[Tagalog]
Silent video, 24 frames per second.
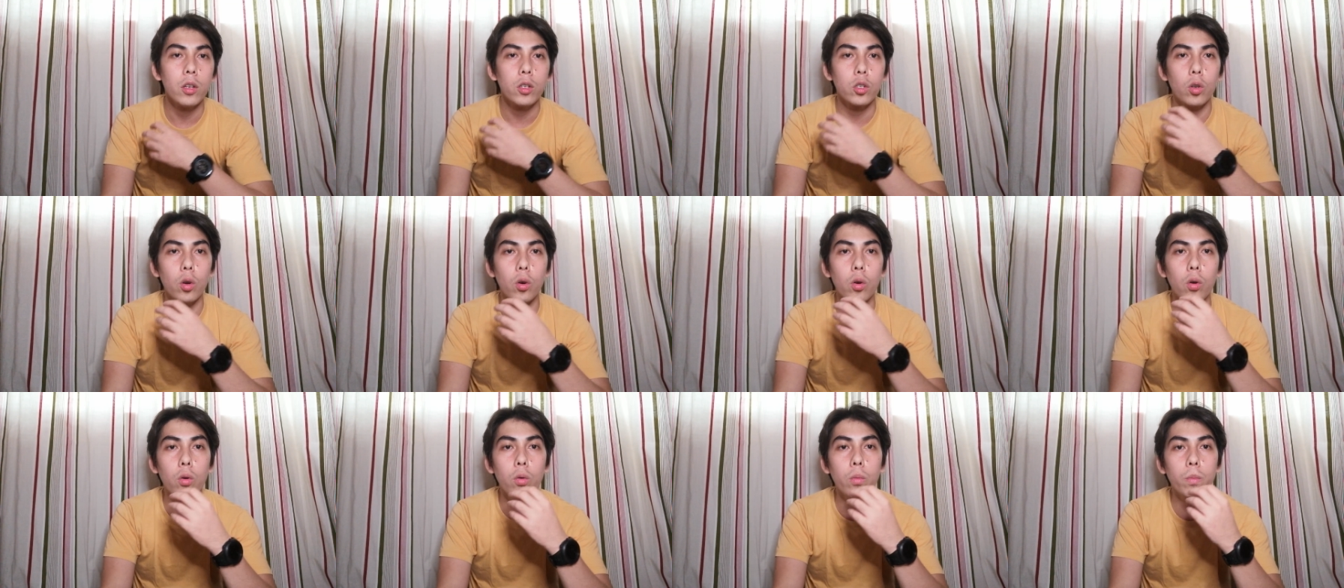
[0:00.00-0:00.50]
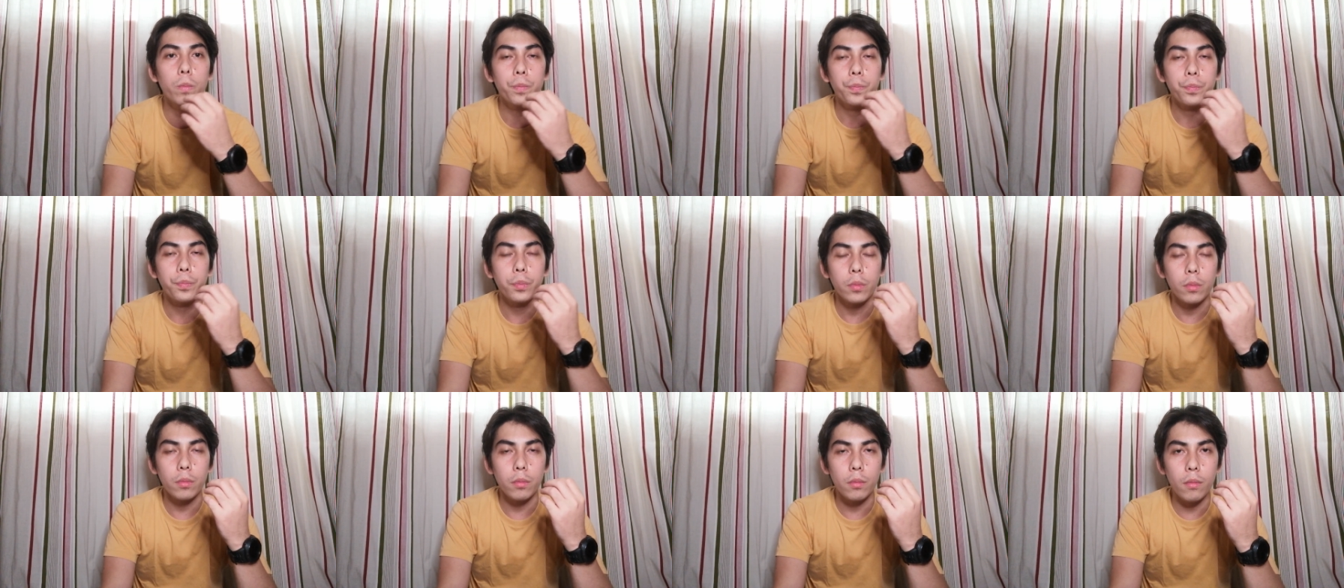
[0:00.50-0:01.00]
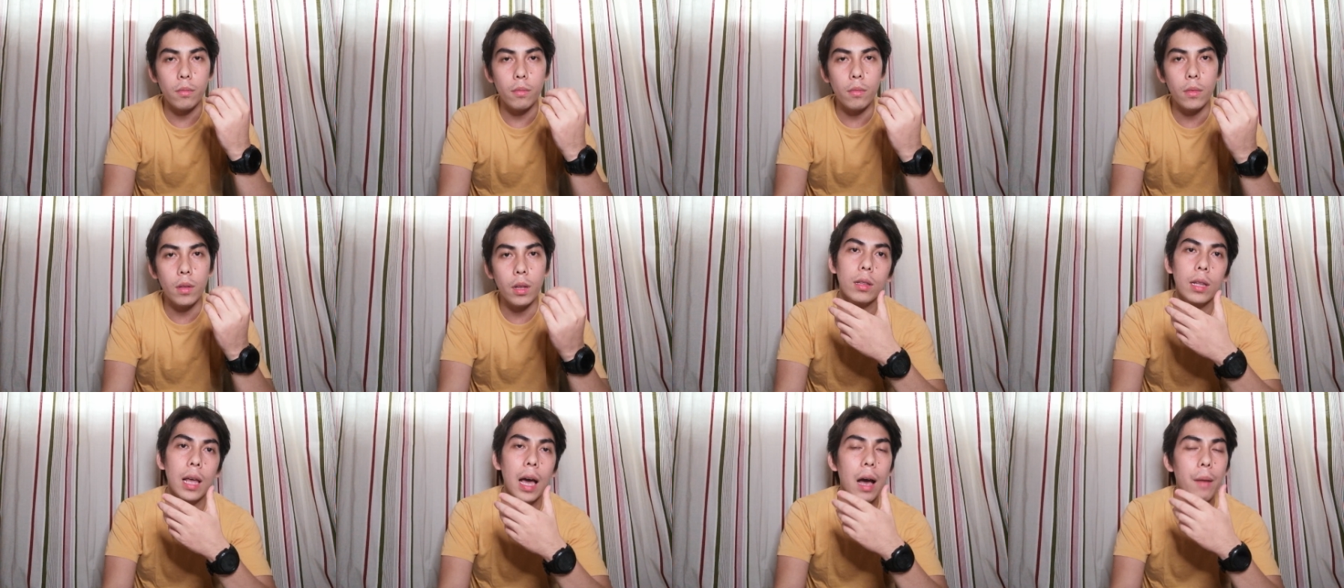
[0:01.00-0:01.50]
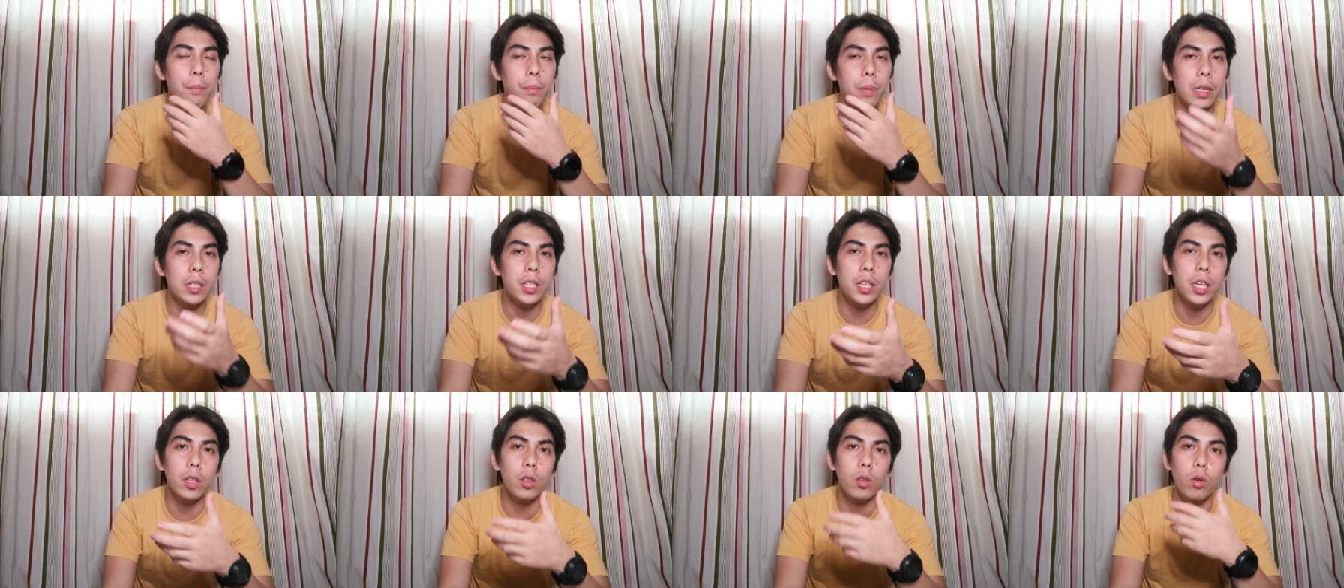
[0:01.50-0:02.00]
So,
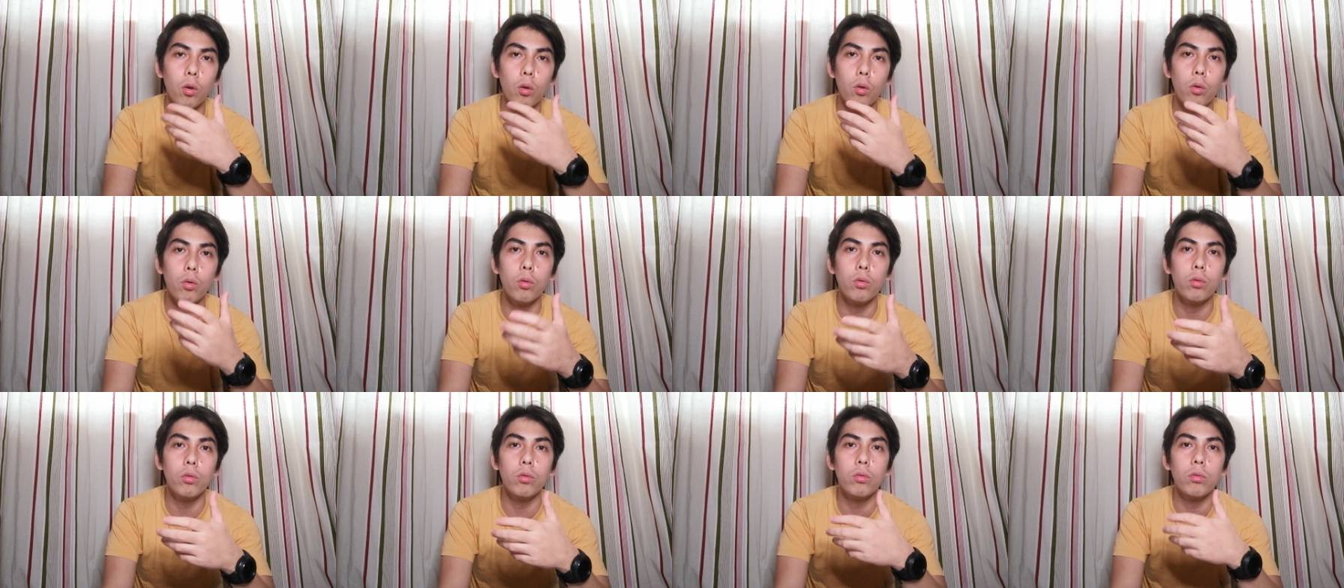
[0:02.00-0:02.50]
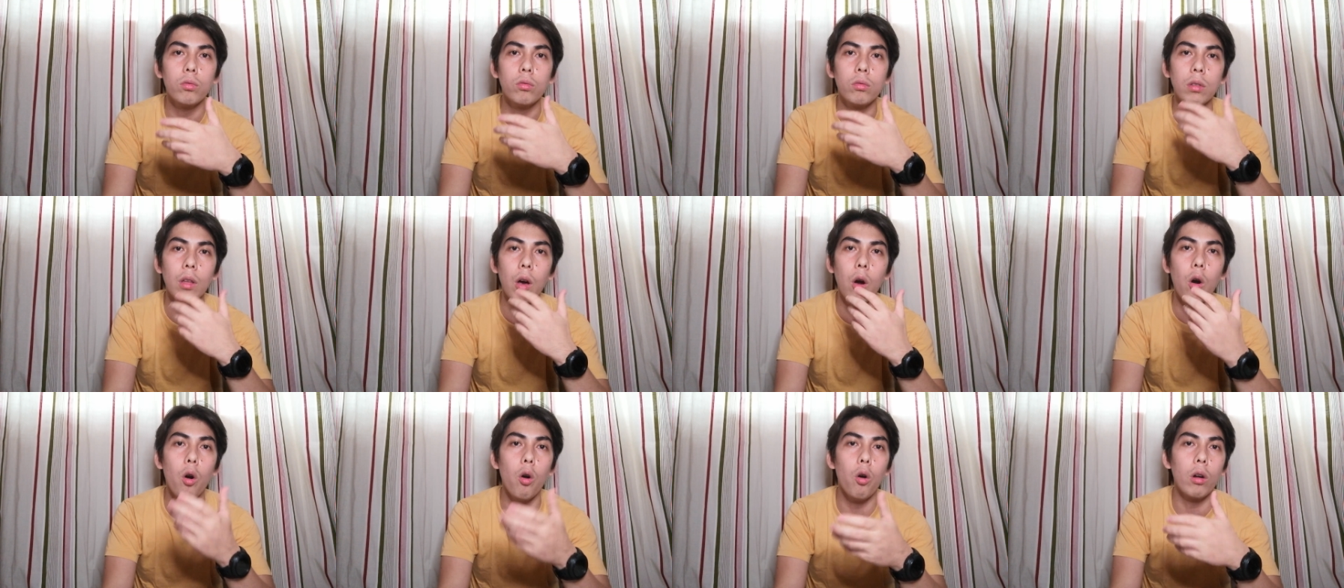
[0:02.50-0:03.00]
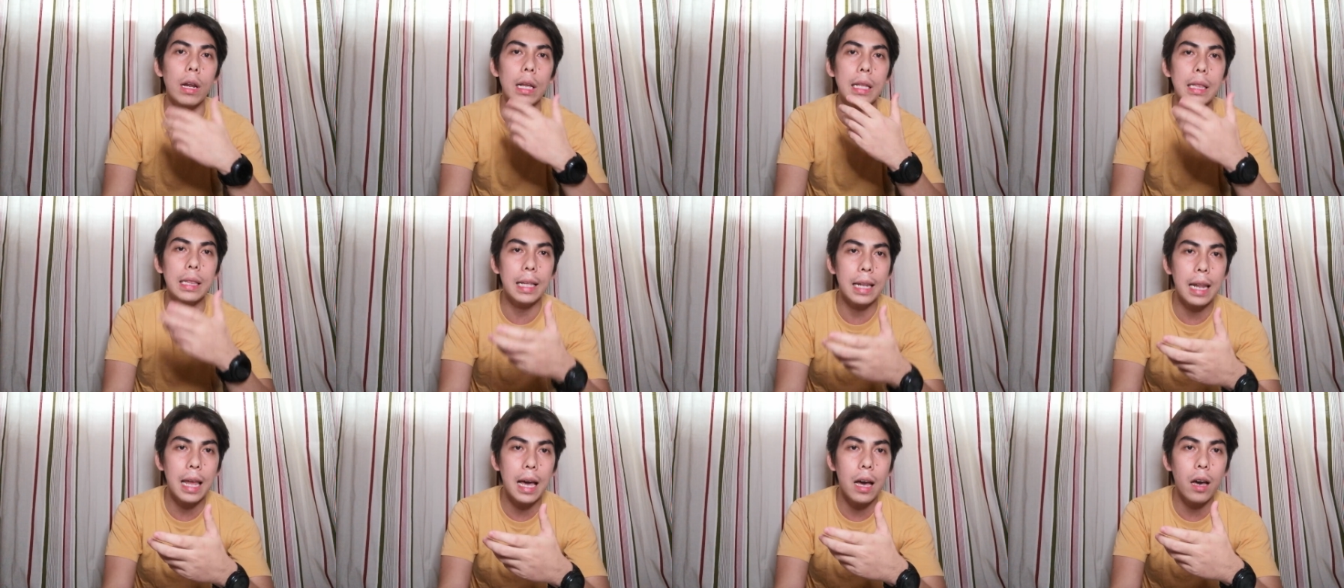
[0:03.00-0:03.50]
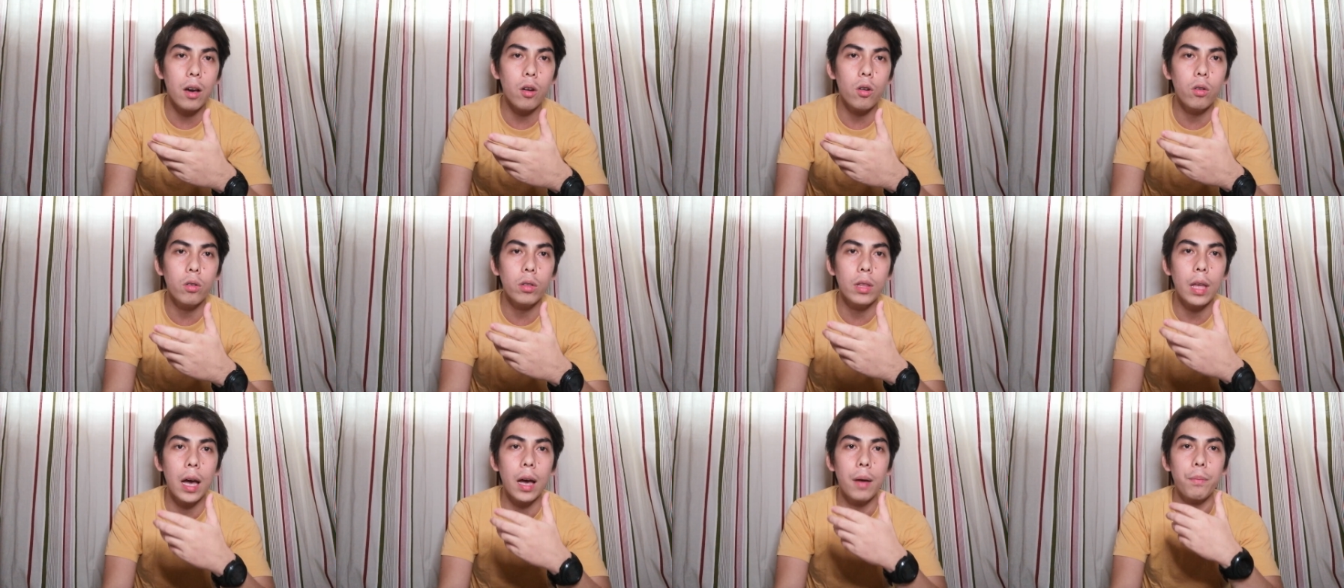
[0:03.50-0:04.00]
na-appreciate ko kung nako-correct nila ako,
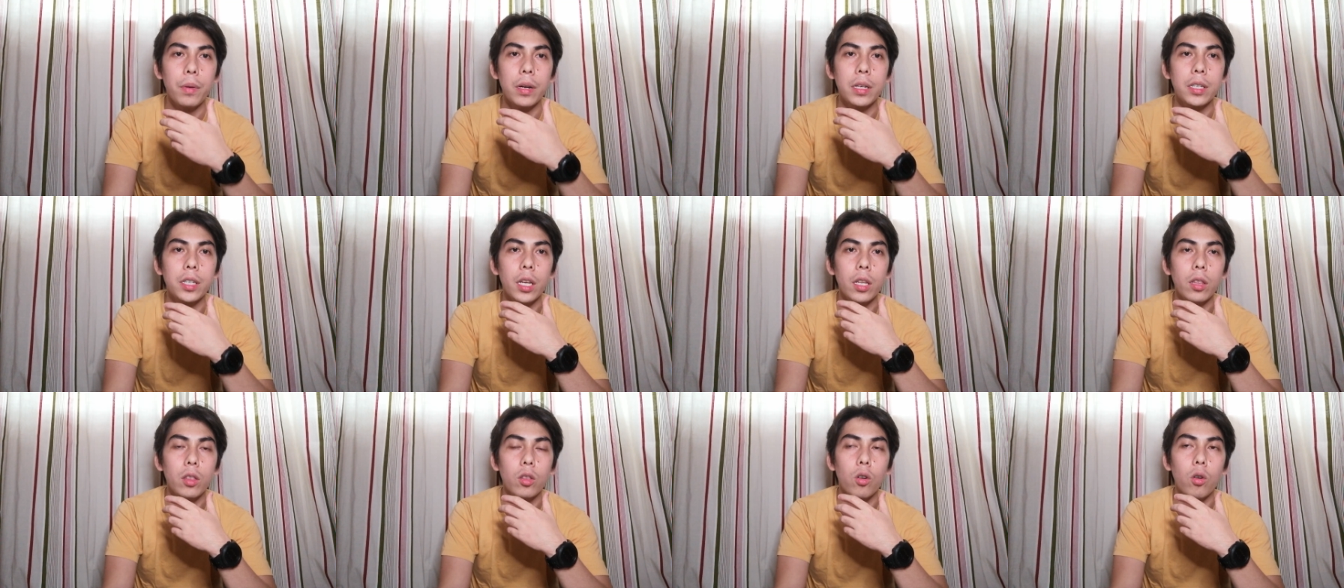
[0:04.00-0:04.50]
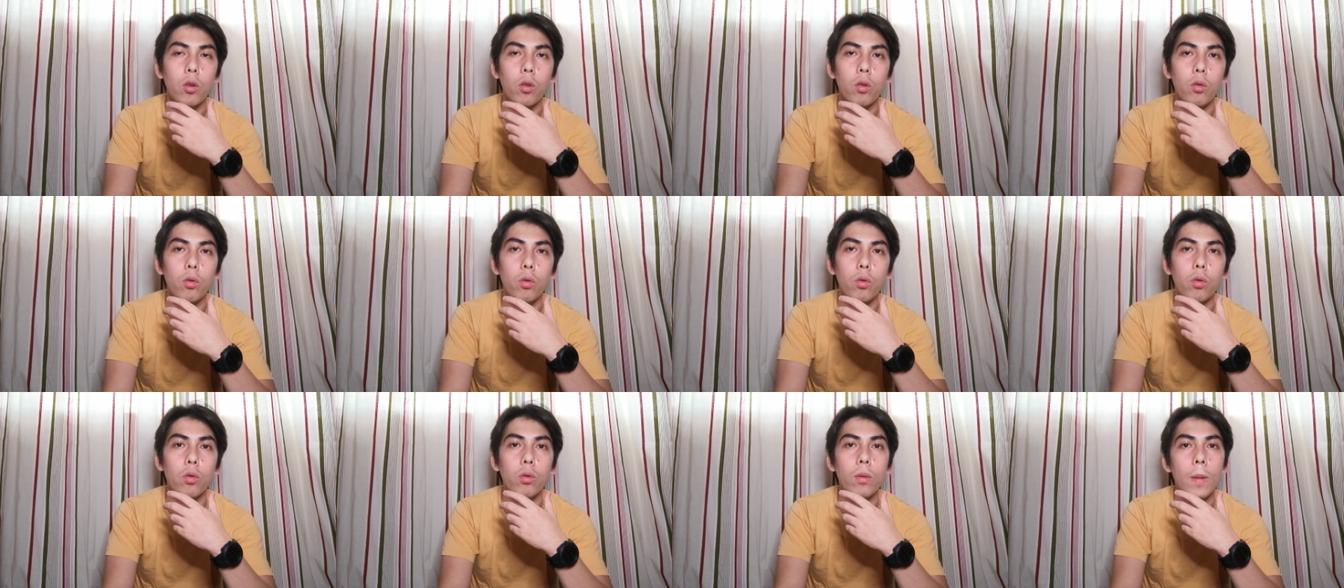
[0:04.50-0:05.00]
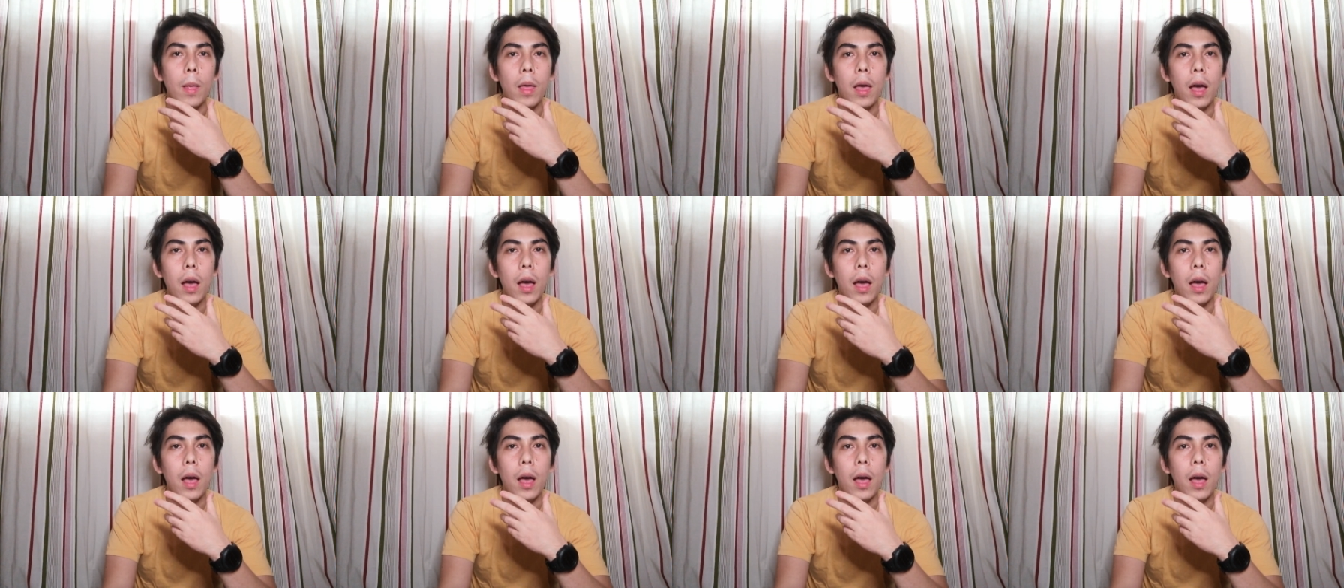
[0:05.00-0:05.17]
na-appreciate ko kung